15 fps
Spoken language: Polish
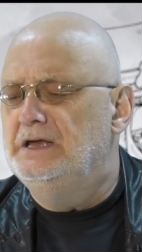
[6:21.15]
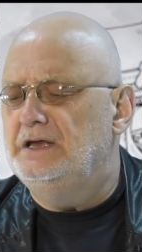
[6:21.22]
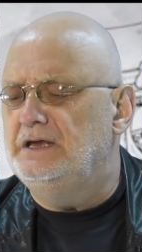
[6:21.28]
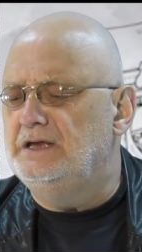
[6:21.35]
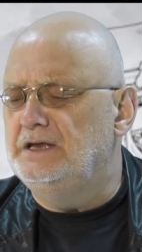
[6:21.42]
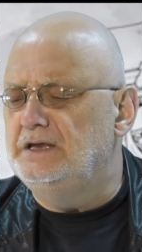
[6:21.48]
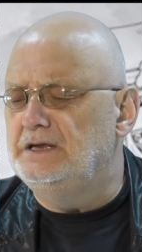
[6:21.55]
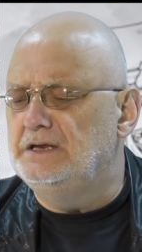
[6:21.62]
y,
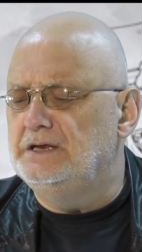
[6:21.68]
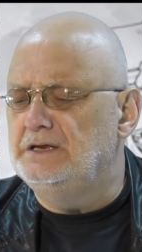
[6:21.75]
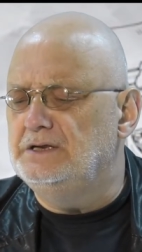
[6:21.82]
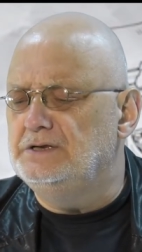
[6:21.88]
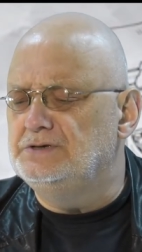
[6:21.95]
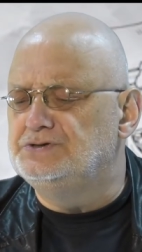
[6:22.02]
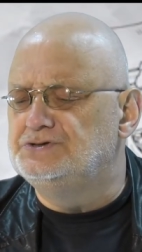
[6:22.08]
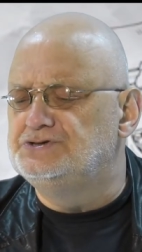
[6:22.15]

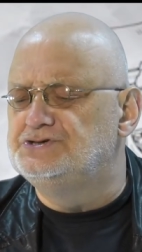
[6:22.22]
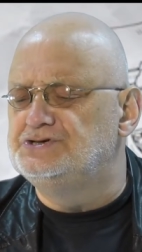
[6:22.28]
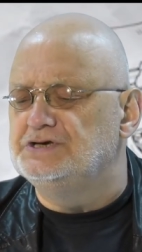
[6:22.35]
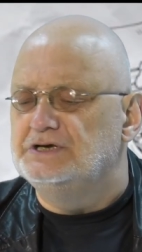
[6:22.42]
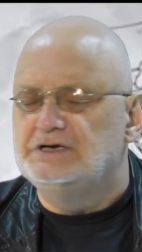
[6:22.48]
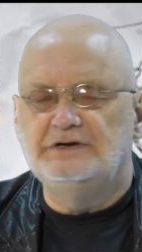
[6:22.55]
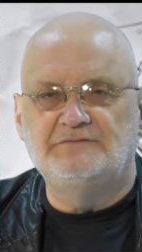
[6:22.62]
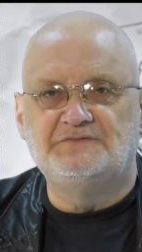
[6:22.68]
y,
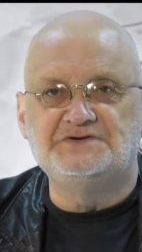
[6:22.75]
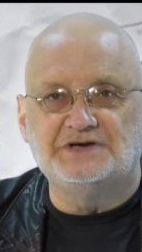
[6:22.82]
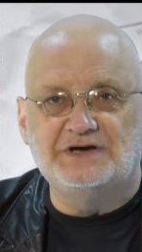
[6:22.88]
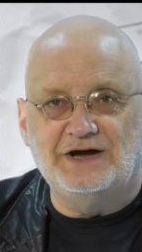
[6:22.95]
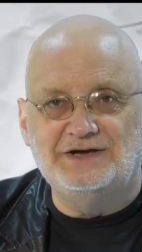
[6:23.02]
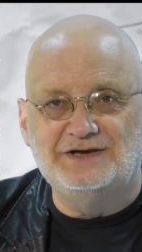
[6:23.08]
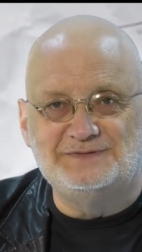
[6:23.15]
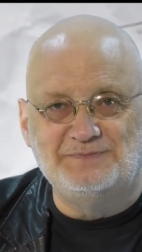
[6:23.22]
czy w
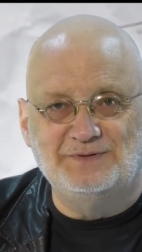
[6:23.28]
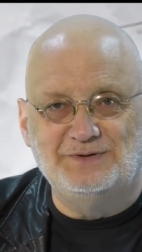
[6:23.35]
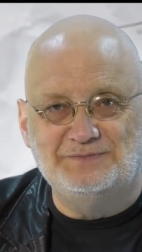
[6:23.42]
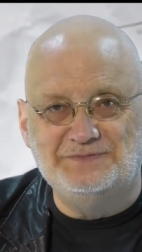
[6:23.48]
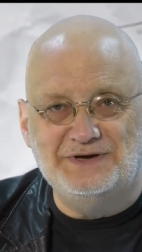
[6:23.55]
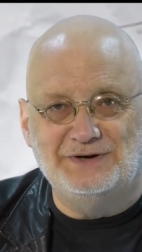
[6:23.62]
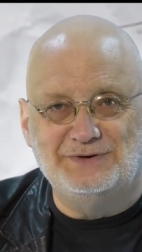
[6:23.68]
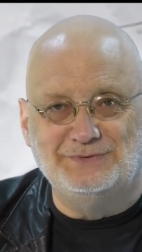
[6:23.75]
Czechach jest
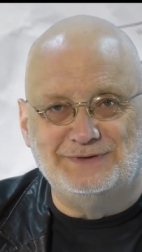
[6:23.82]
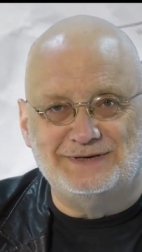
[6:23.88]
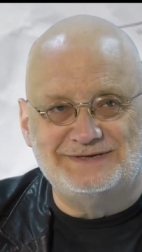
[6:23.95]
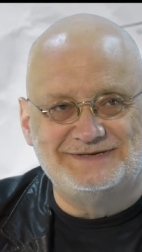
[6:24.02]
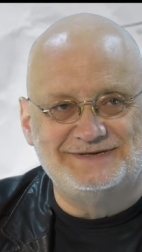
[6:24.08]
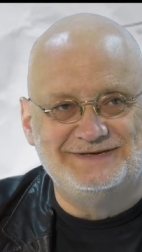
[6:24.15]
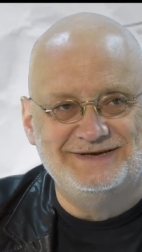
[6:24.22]
podobnie jak u nas